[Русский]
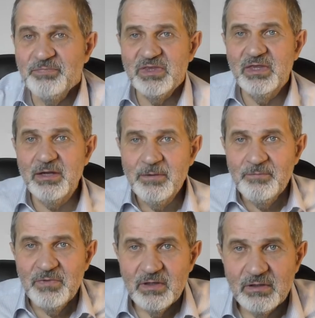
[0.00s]
Я
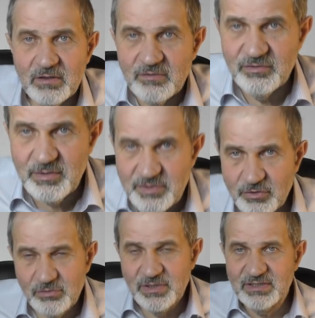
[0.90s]
э, вам
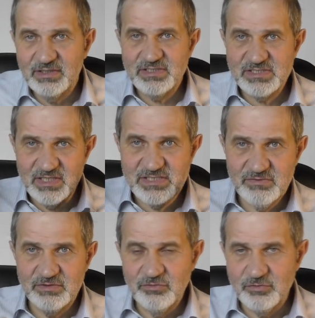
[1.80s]
регулярно
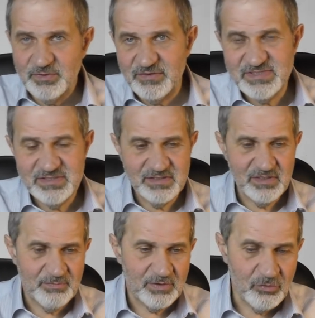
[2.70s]
рассказывал ну, про все
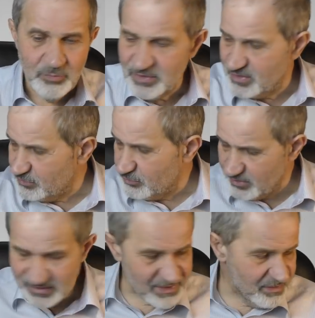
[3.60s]
те покупки,
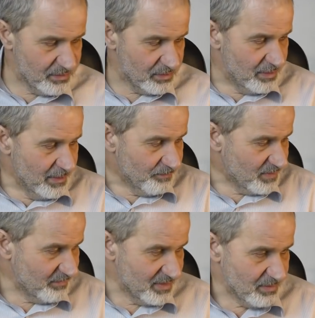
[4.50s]
которые я делал.
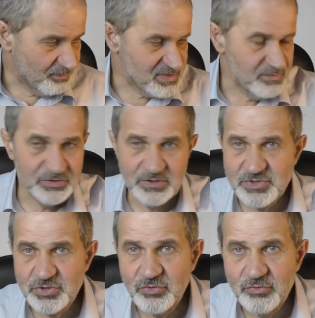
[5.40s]
Давайте посмотрим,
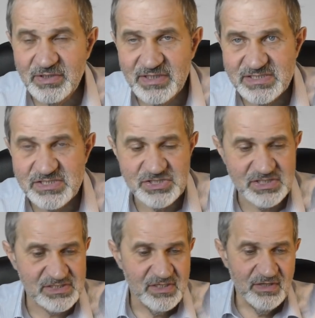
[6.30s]
что у меня сейчас